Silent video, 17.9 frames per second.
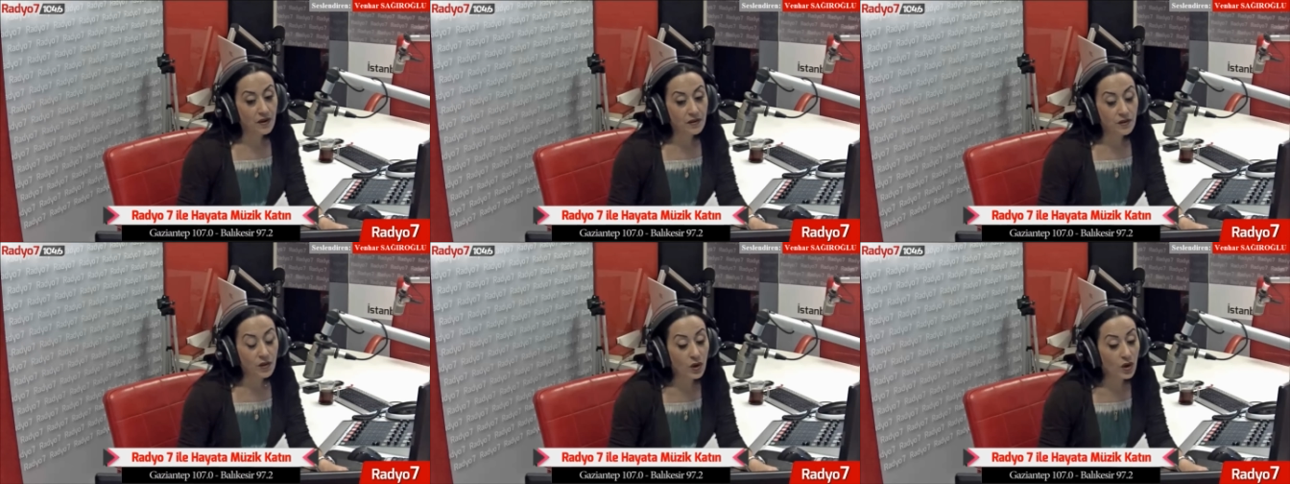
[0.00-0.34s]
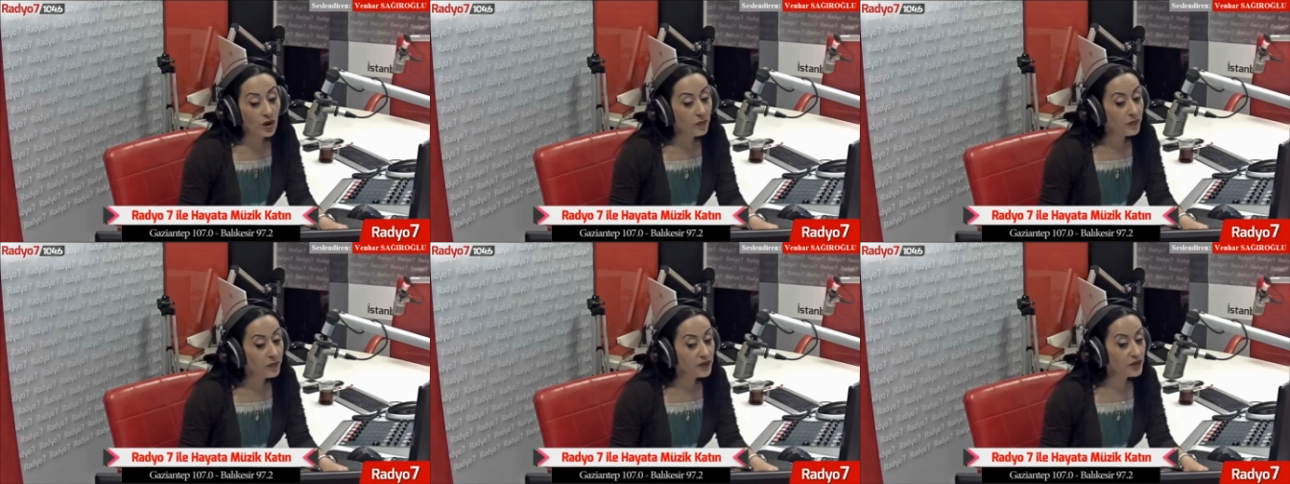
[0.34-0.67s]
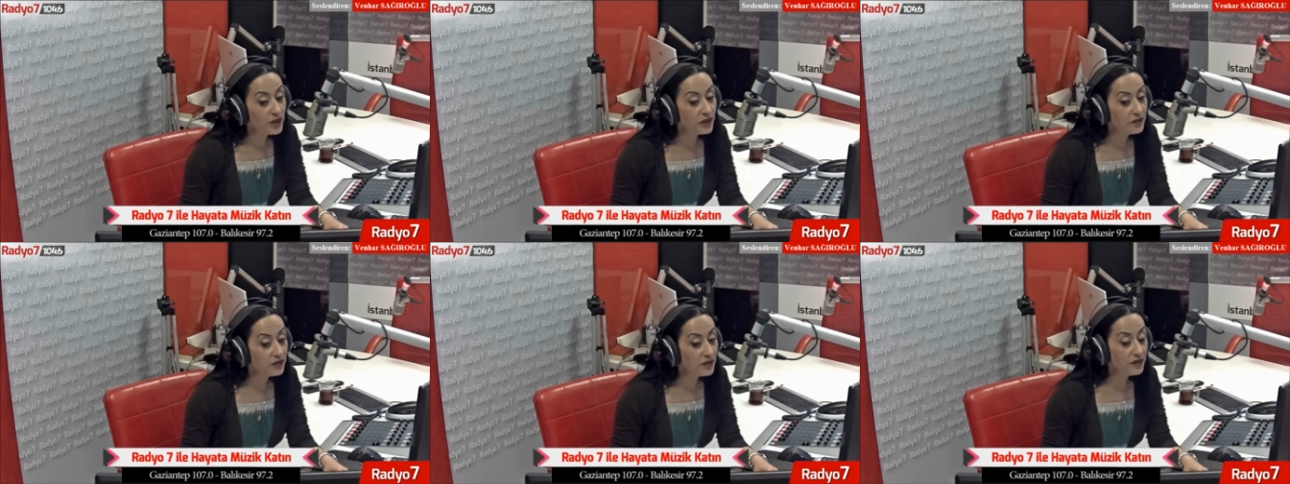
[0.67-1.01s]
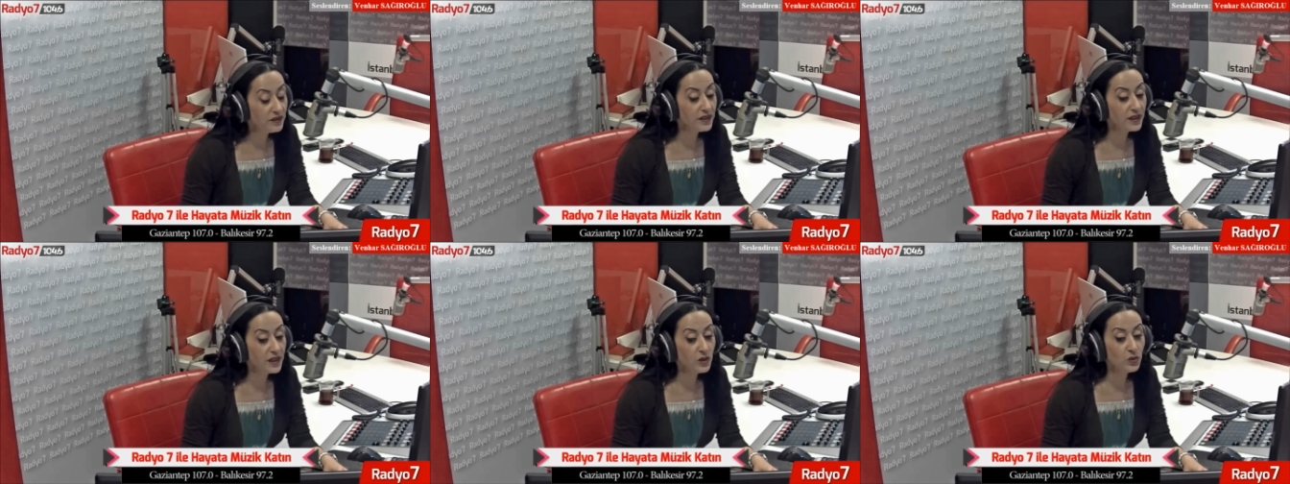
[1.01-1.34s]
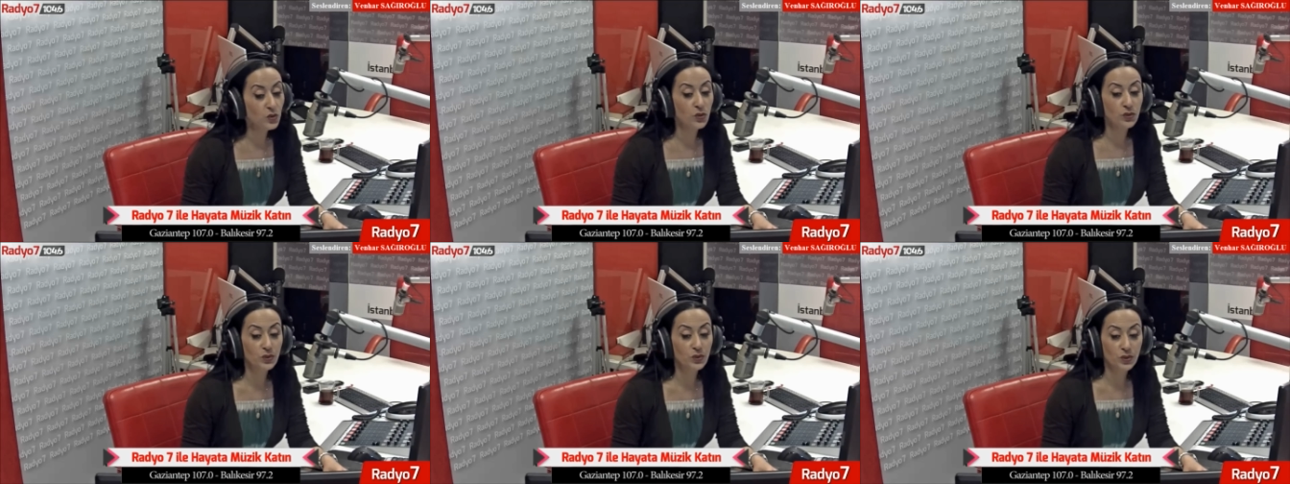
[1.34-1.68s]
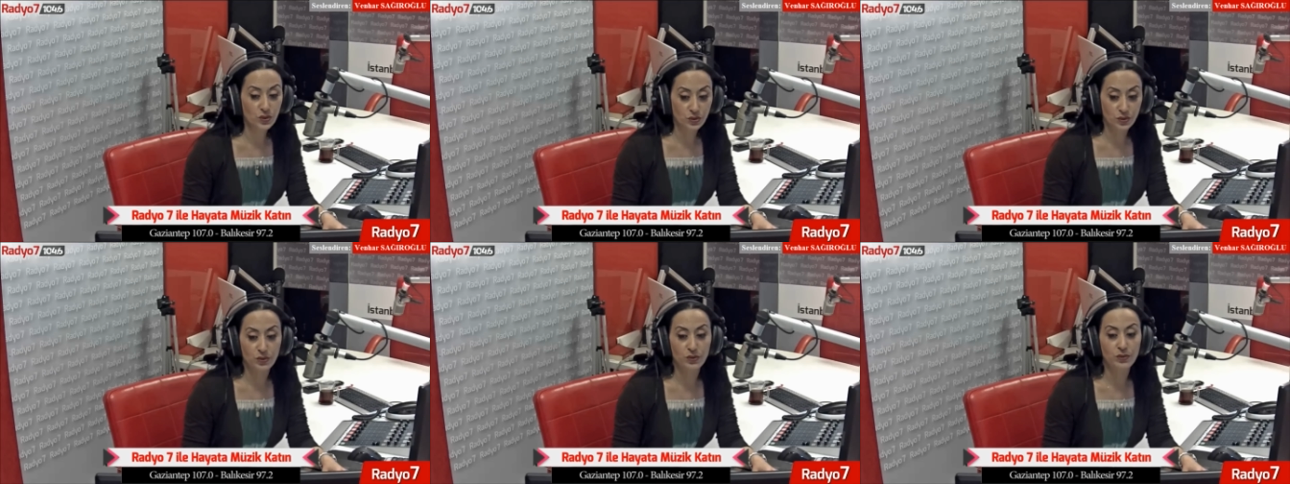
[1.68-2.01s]
yaka paça zindana doğru
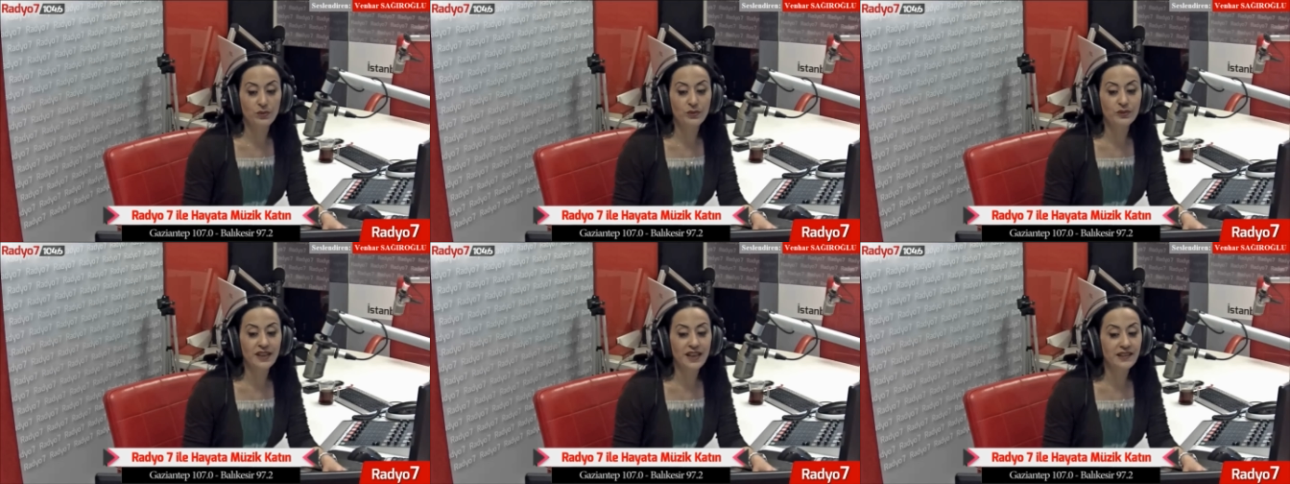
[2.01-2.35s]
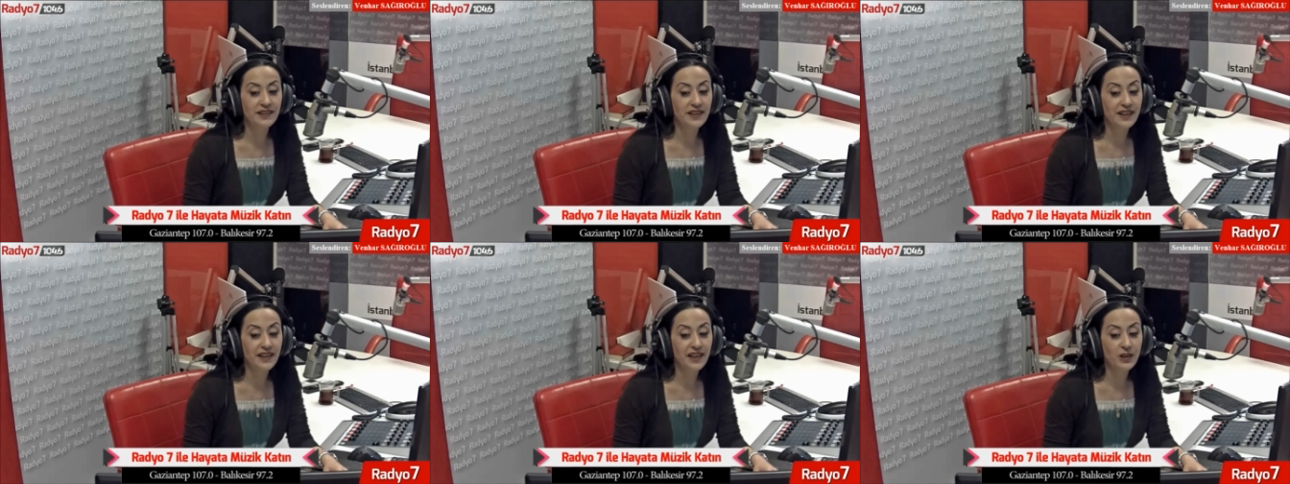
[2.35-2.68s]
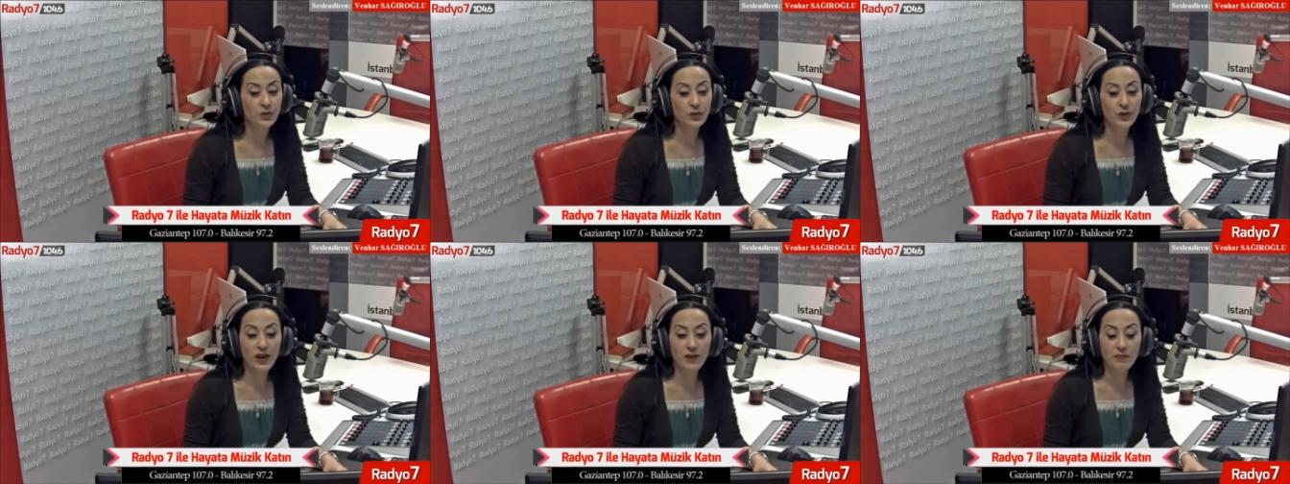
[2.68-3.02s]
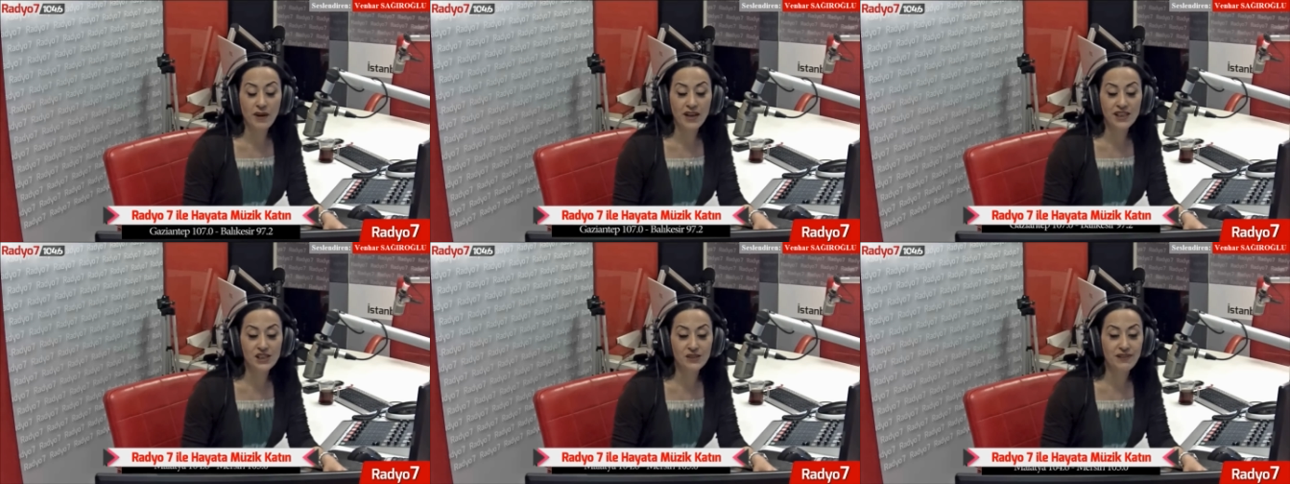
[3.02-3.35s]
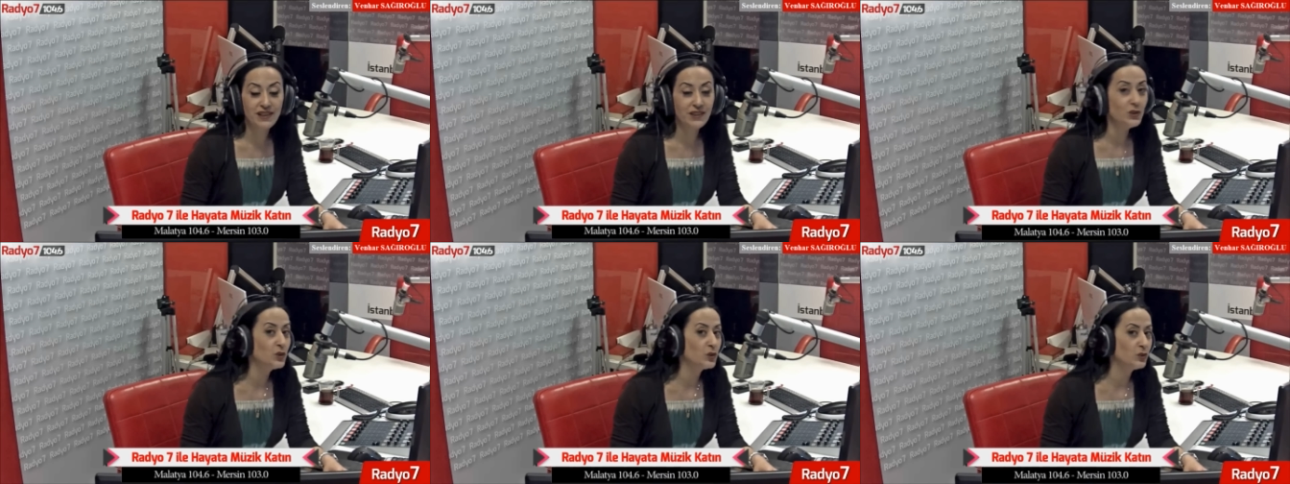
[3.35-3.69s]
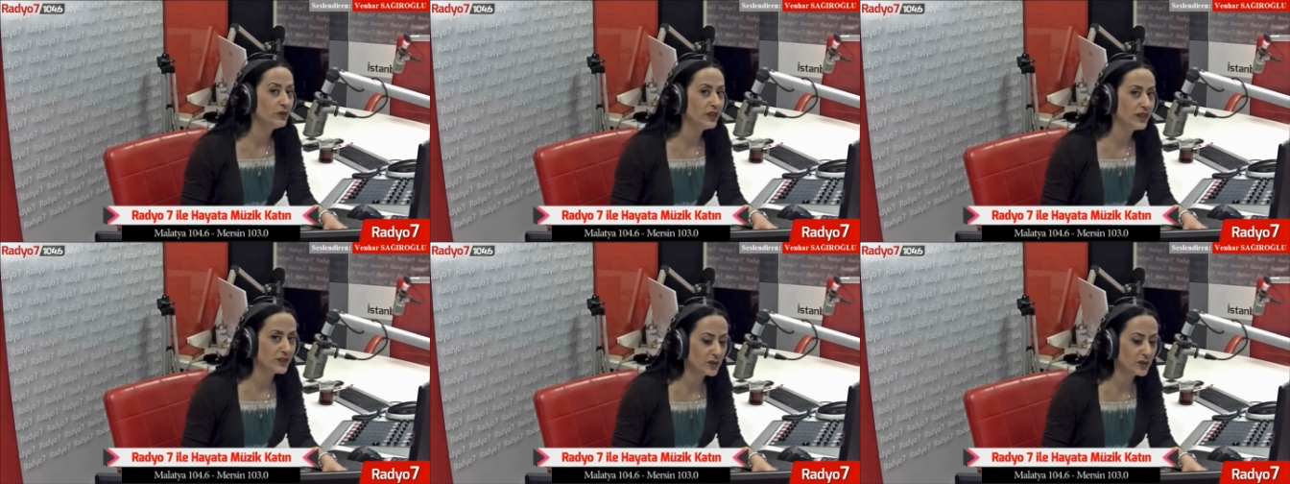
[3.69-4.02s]
götürülürken geriye dönen bahçıvan
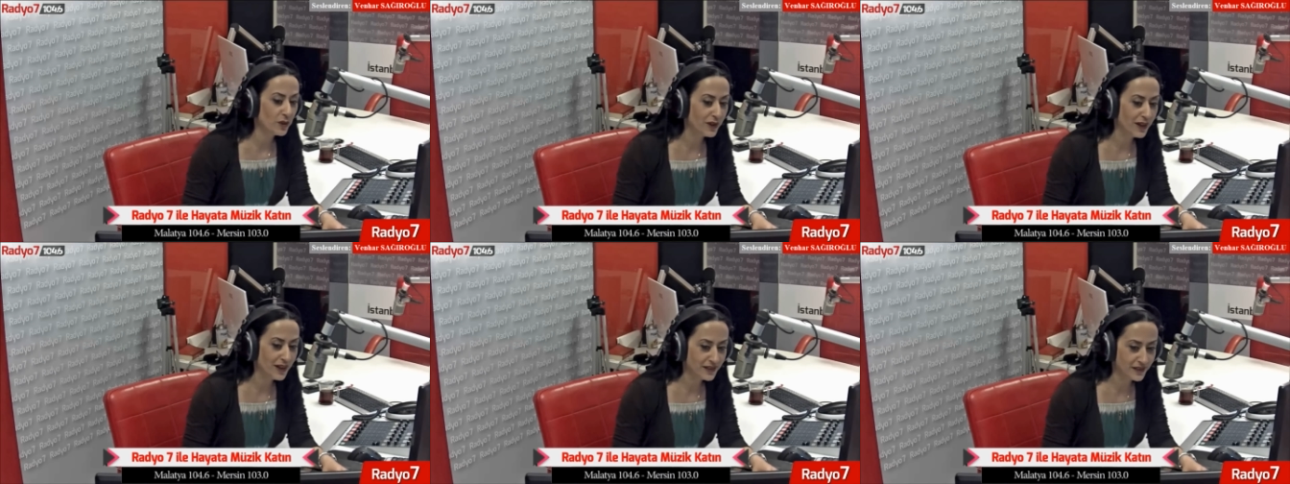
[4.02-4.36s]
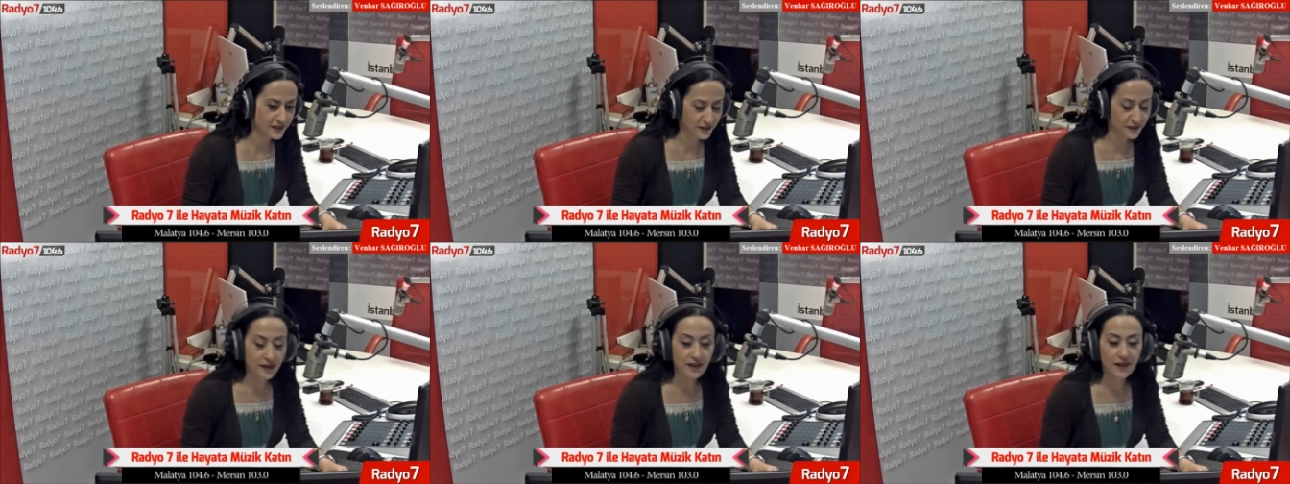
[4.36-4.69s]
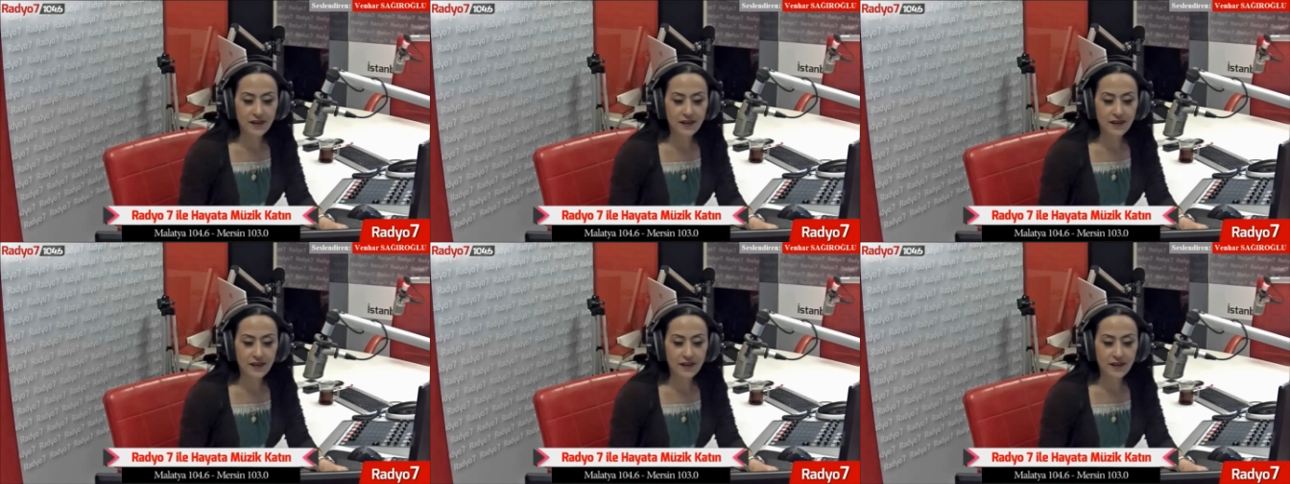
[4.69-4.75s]
şunları söyler.